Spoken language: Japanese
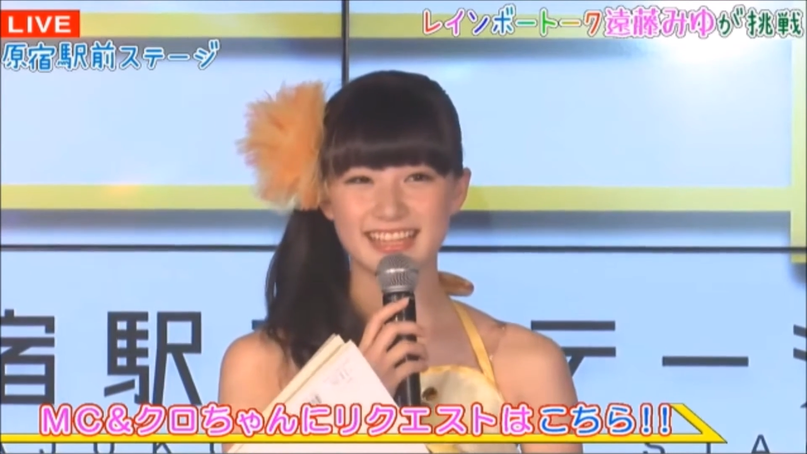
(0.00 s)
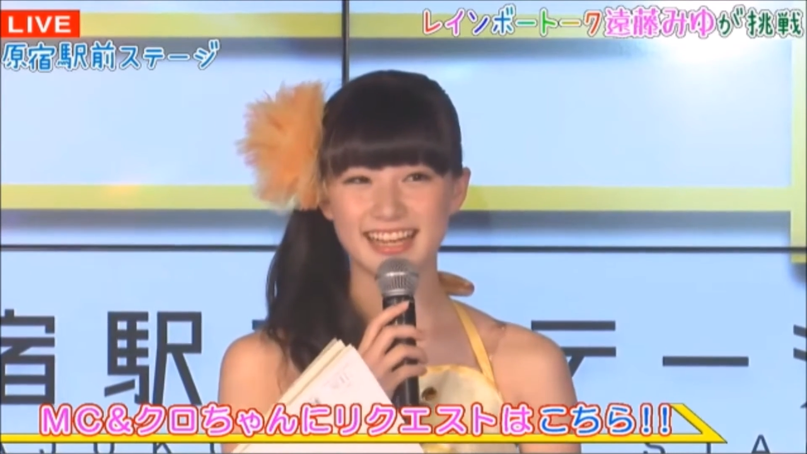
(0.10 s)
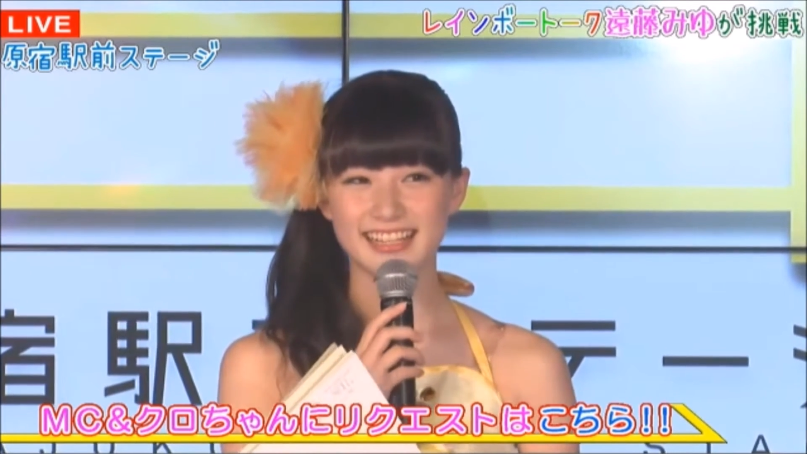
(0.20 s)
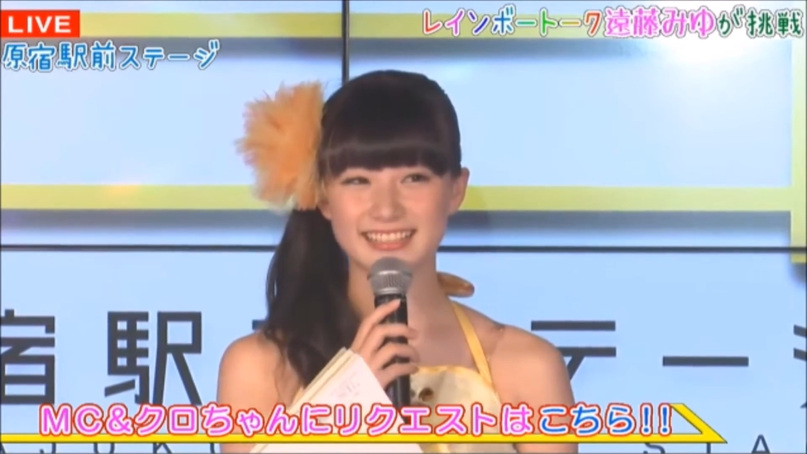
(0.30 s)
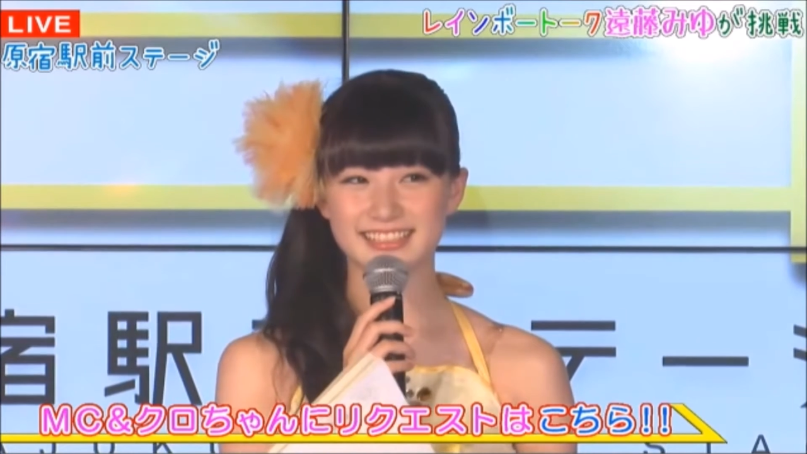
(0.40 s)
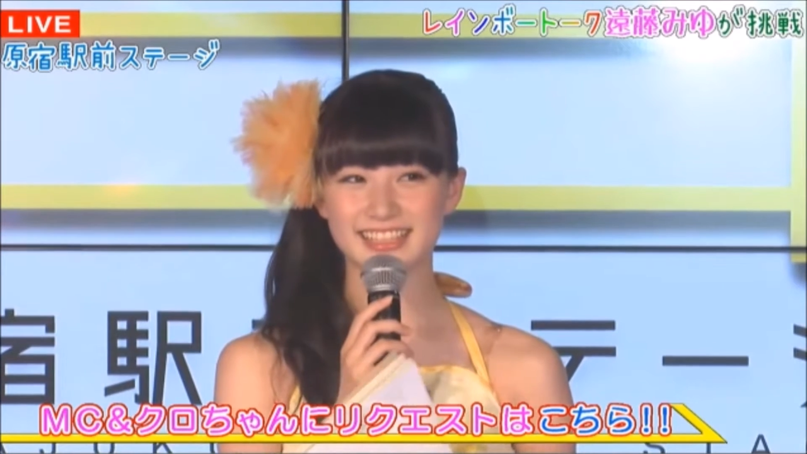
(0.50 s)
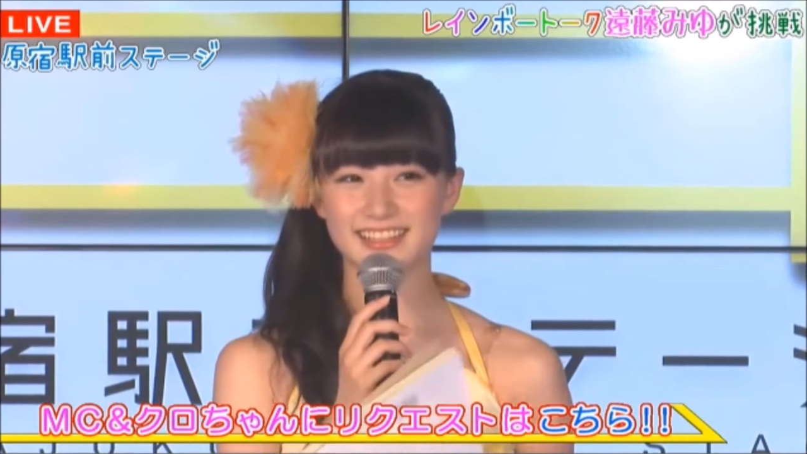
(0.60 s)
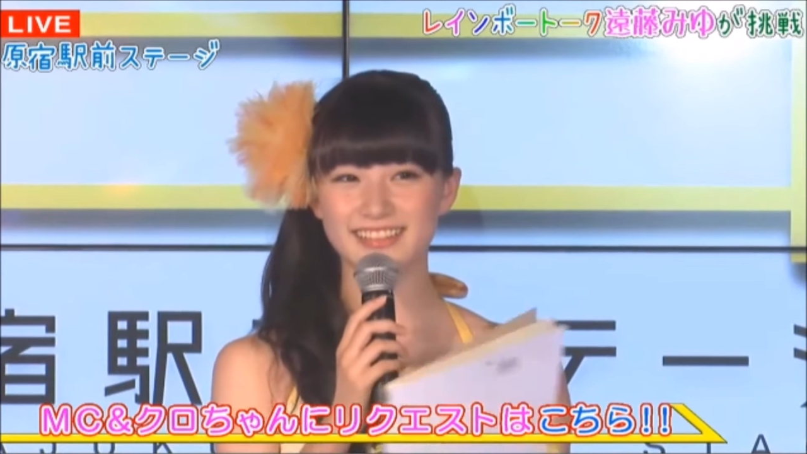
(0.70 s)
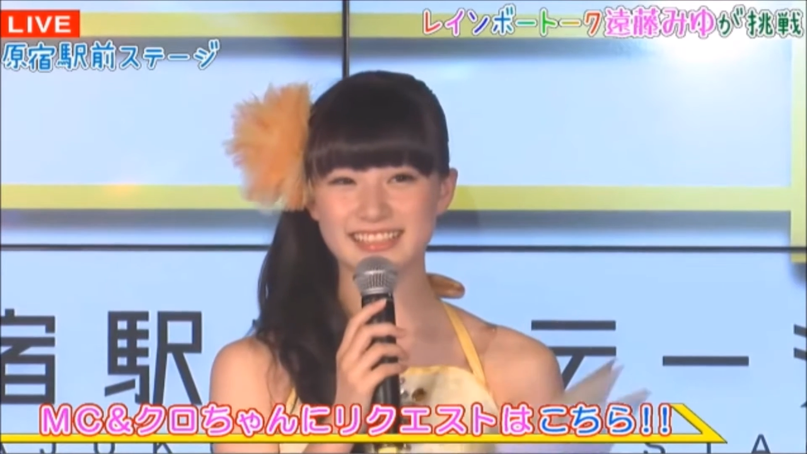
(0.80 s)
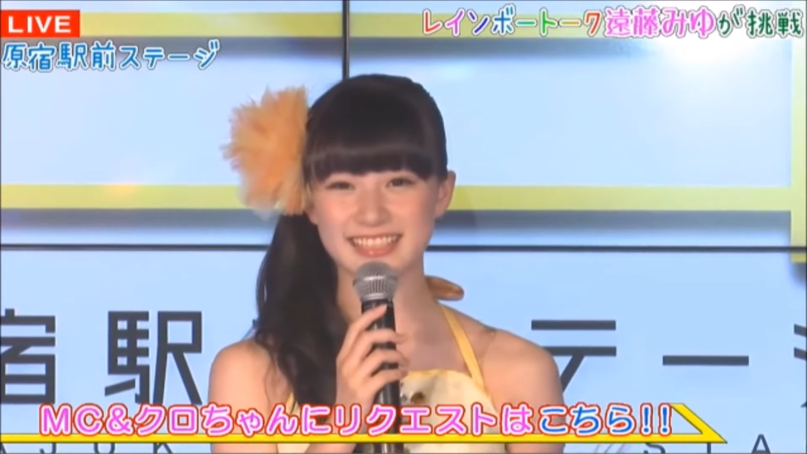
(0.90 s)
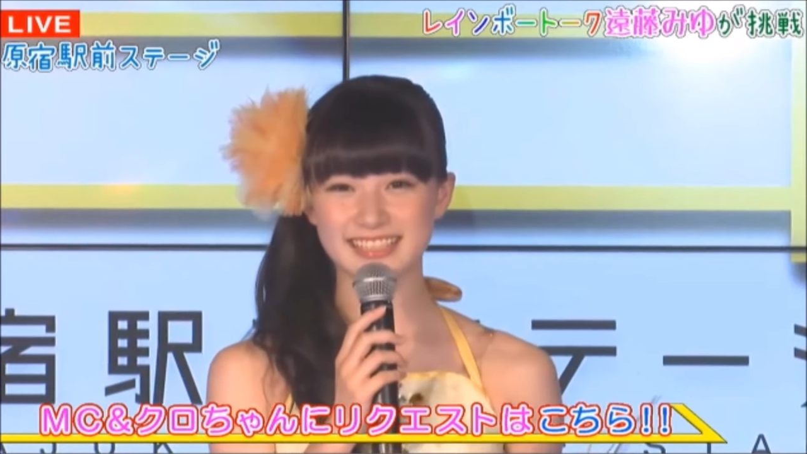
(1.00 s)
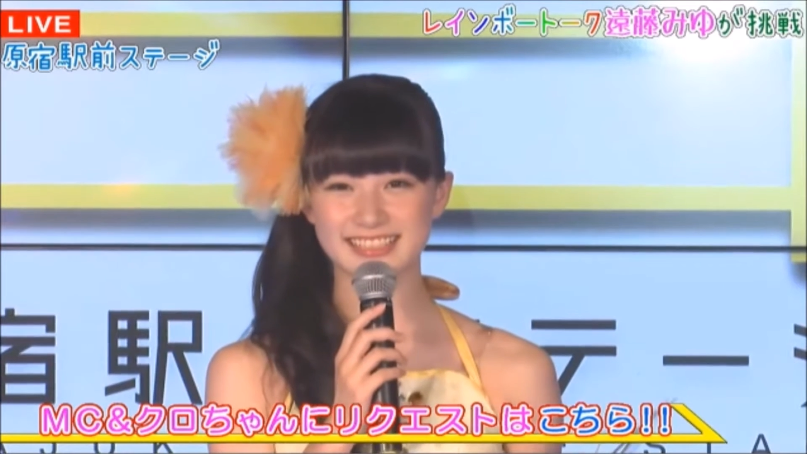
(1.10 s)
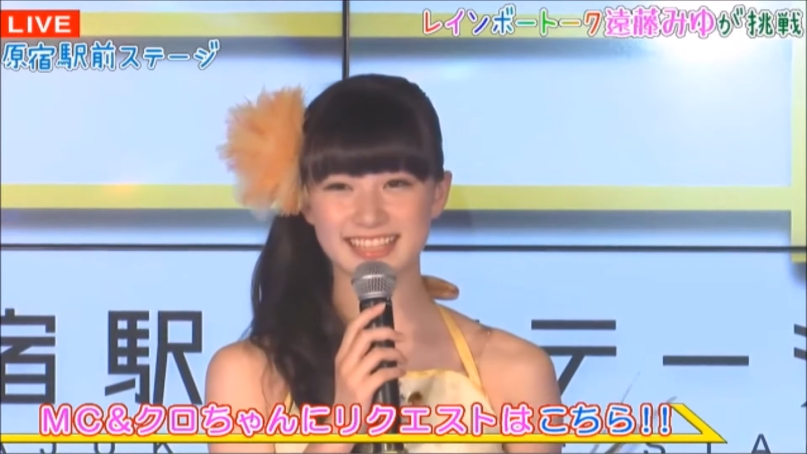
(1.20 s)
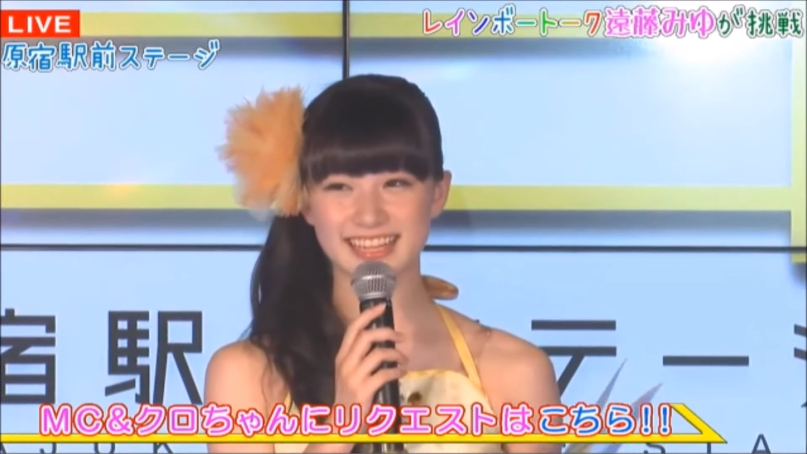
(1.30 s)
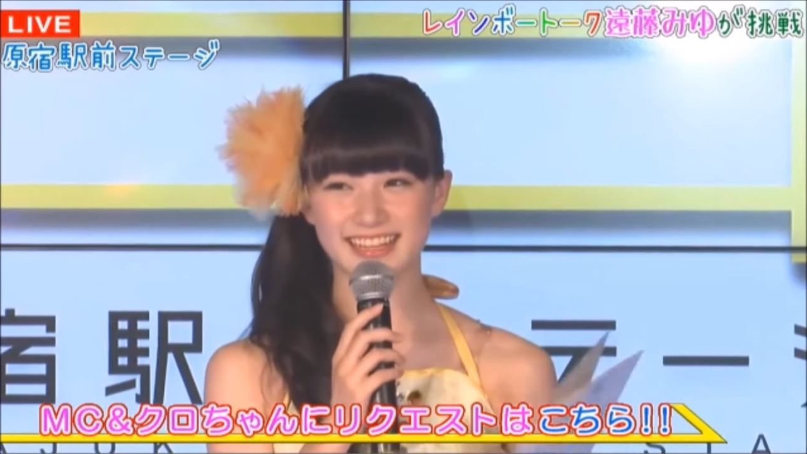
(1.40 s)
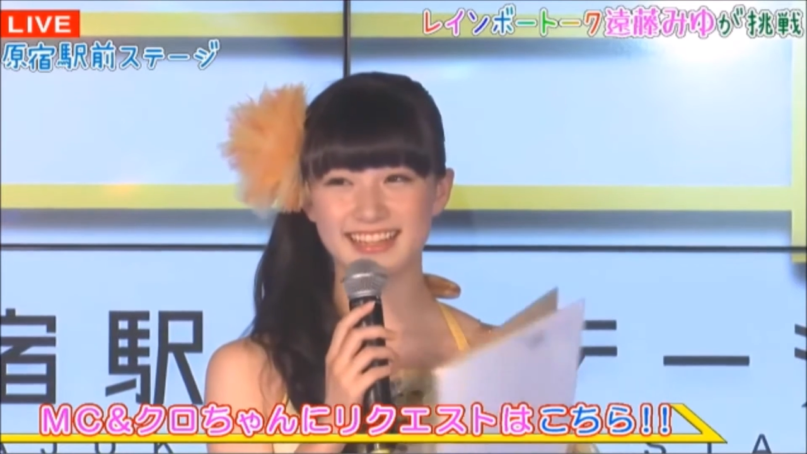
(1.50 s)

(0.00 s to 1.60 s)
原宿駅前ステージで